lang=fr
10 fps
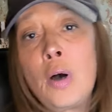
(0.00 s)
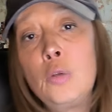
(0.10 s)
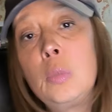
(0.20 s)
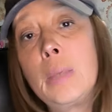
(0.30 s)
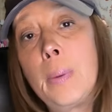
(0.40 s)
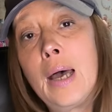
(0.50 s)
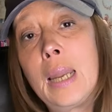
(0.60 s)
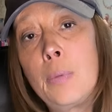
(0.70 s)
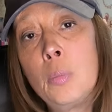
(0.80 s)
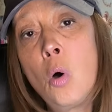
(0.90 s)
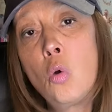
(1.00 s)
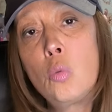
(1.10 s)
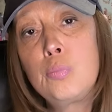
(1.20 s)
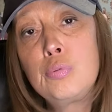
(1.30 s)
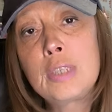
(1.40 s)
hein, n'oubliez pas l'abonnement, le
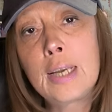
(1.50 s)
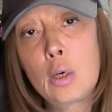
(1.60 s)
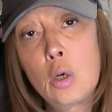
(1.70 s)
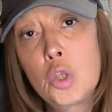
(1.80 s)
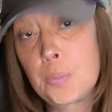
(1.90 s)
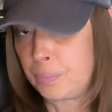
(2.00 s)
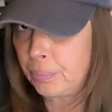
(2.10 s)
pouce, la cloche,